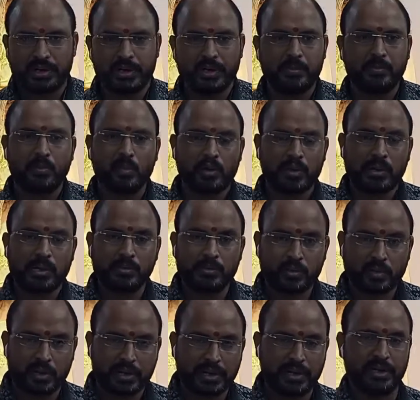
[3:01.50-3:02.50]
है ये पूरा का
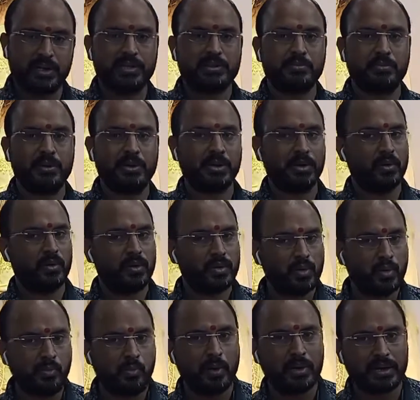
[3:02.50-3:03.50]
पूरा ड्रेस मटेरियल और
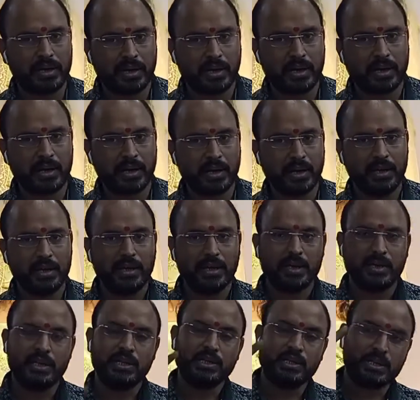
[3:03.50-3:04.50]
दुपट्टे का है
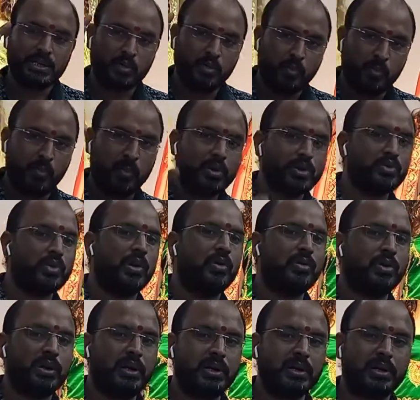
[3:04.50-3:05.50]
इसके ऊपर जो
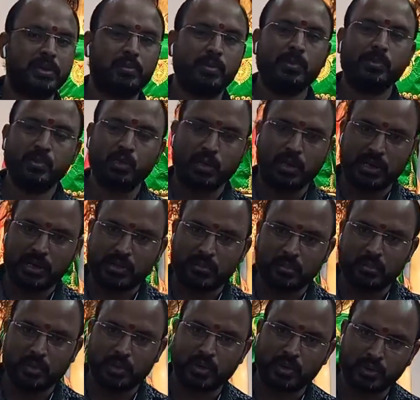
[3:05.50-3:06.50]
आउटलेट है वो पूरा का
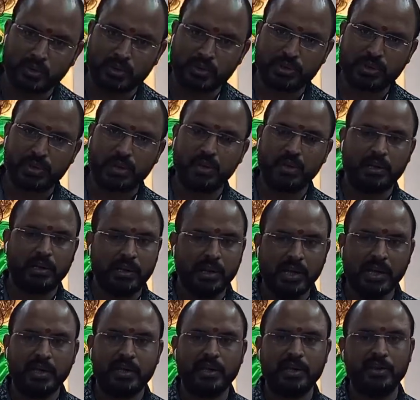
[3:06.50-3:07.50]
पूरा कुर्ती
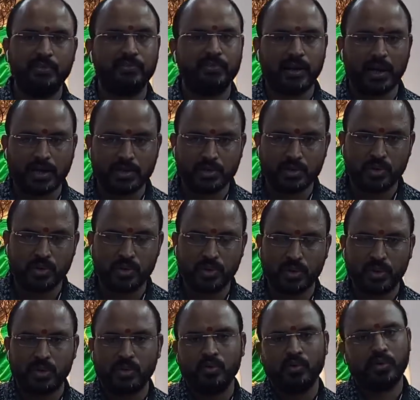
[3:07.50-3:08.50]
लेगी प्लाजो
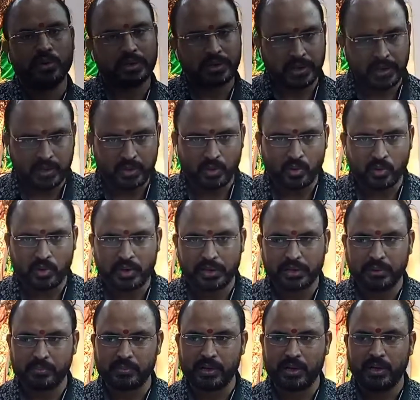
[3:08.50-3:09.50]
और कैटलॉग
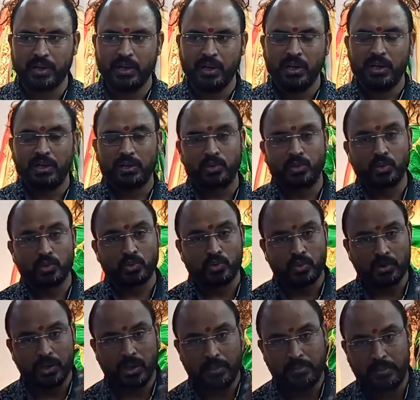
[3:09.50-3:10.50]
आइटम का है दोस्तों
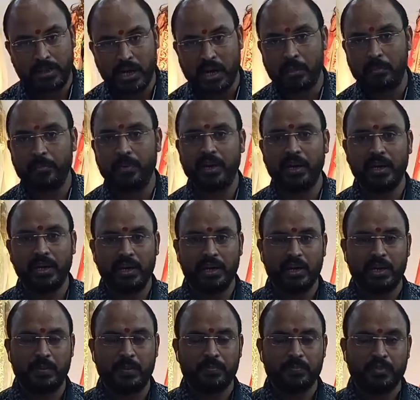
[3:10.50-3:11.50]
अगर आप यहाँ पे
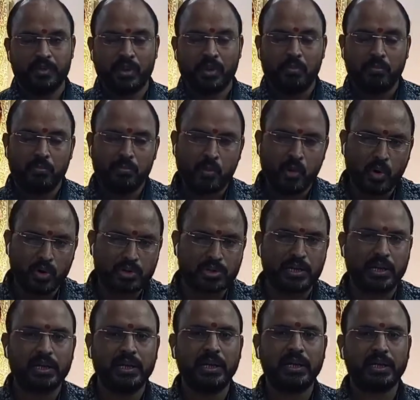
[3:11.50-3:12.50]
आएंगे बहुत
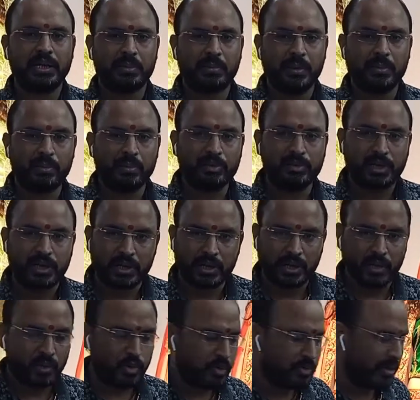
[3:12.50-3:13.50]
सारी आइटम आपको
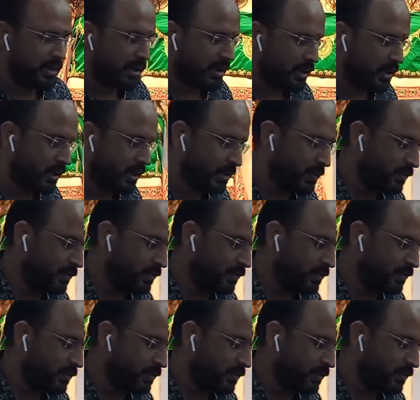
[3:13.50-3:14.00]
देखने को मिलेगी